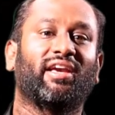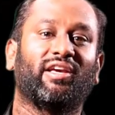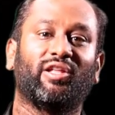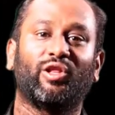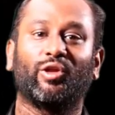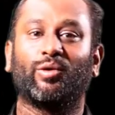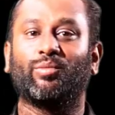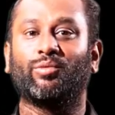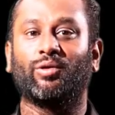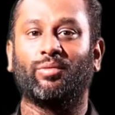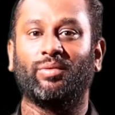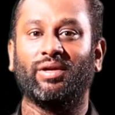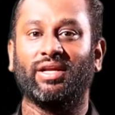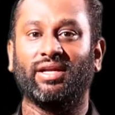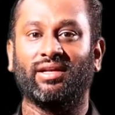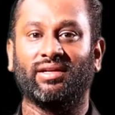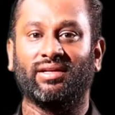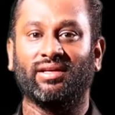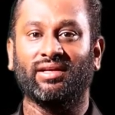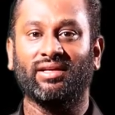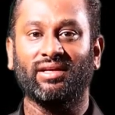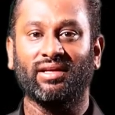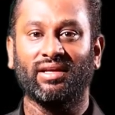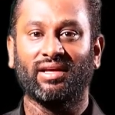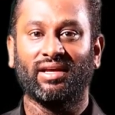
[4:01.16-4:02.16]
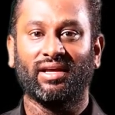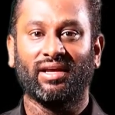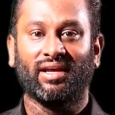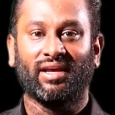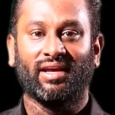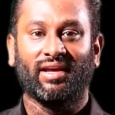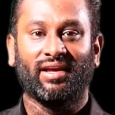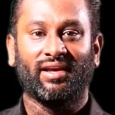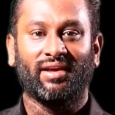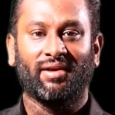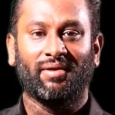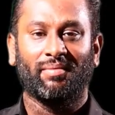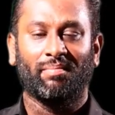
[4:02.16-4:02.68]
ஆயுதம் அப்படின்னு
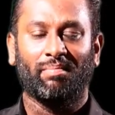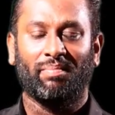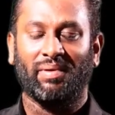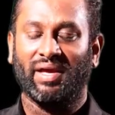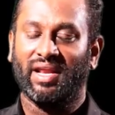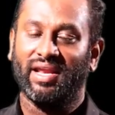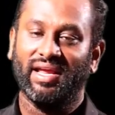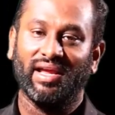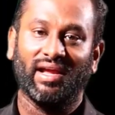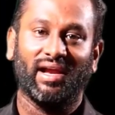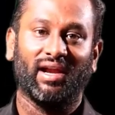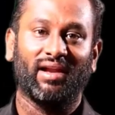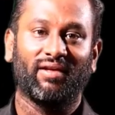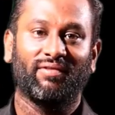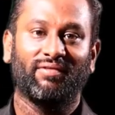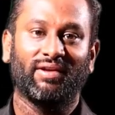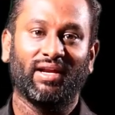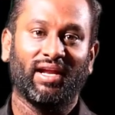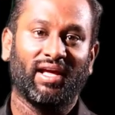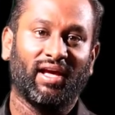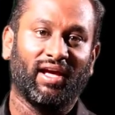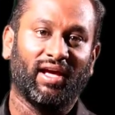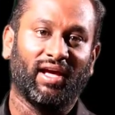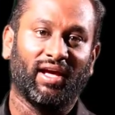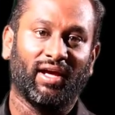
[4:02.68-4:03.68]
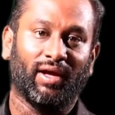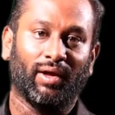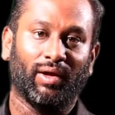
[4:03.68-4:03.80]
பெரிய அளவில்